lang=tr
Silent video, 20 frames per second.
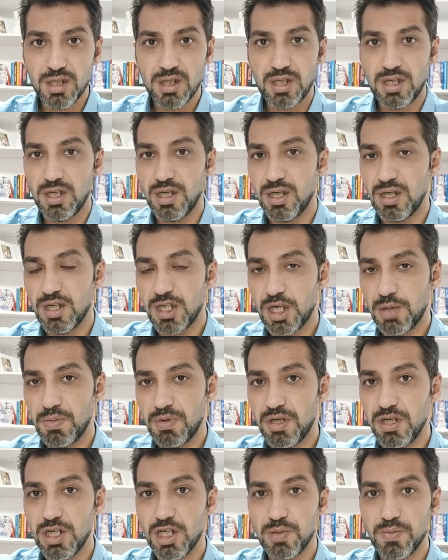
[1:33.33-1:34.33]
ki
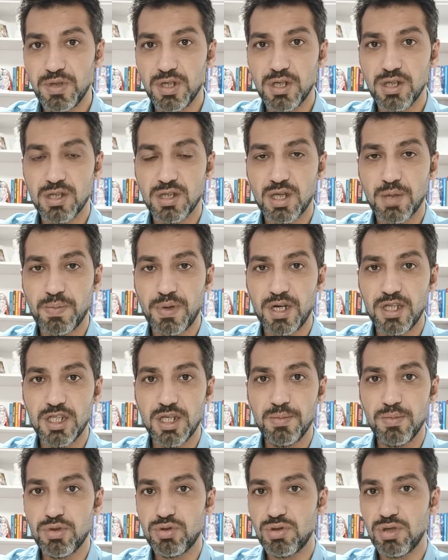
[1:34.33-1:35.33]
2020 yılında
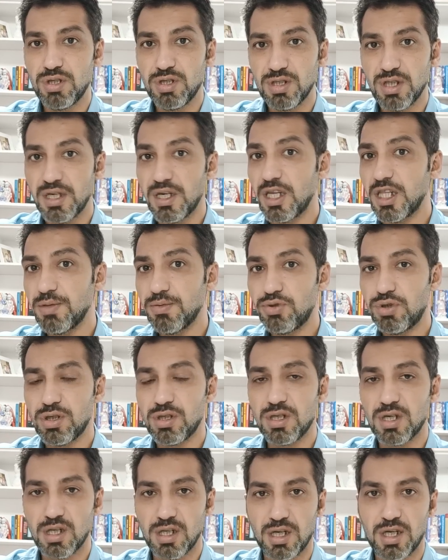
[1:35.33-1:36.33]
pandemi sürecinde
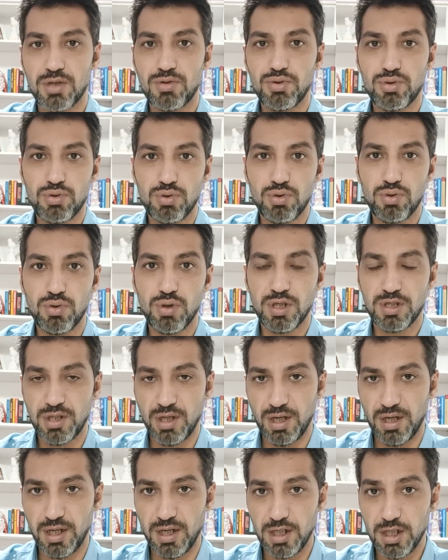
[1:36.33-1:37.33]
7,5 liralara düştüğünü
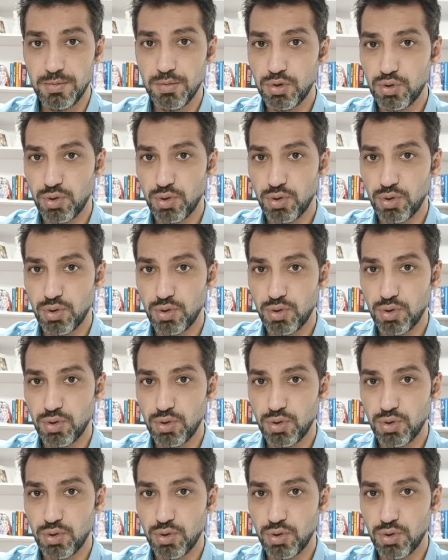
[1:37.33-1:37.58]
hatırlayalım.